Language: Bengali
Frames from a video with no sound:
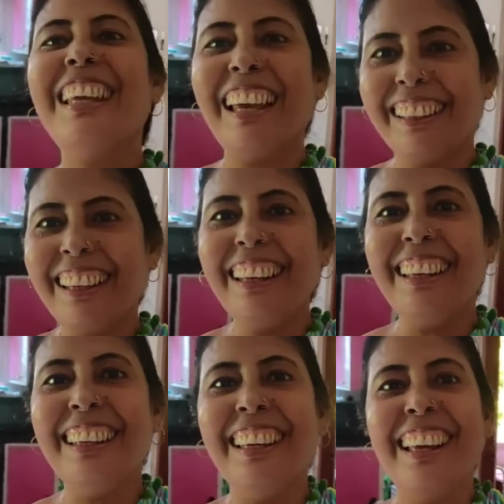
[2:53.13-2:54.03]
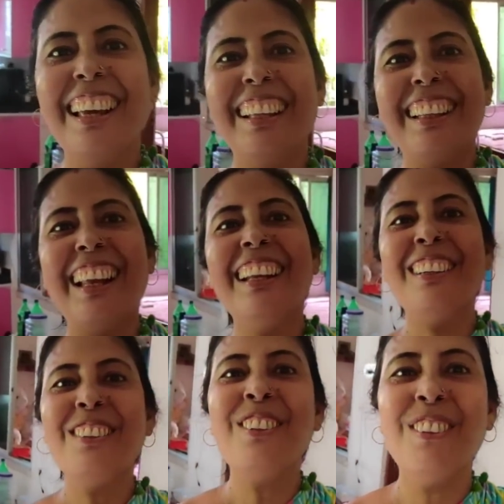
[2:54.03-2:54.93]
খেতে না
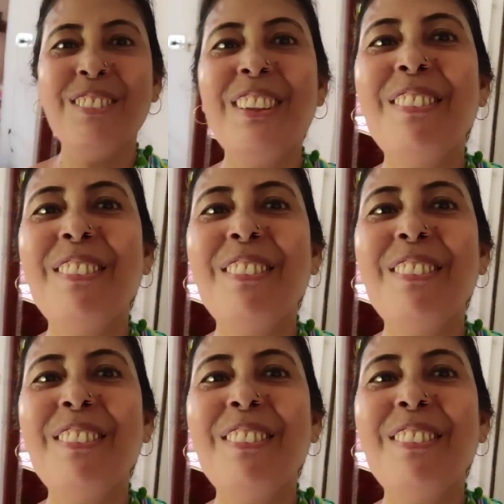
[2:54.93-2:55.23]
একটু সবজি